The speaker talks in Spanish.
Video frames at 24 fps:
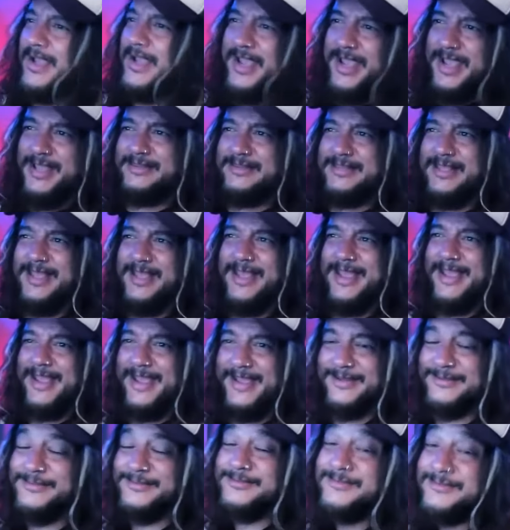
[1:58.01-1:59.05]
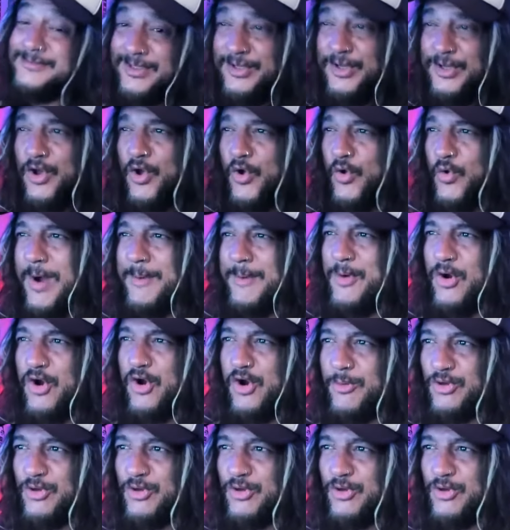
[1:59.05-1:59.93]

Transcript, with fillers: este, jugamos como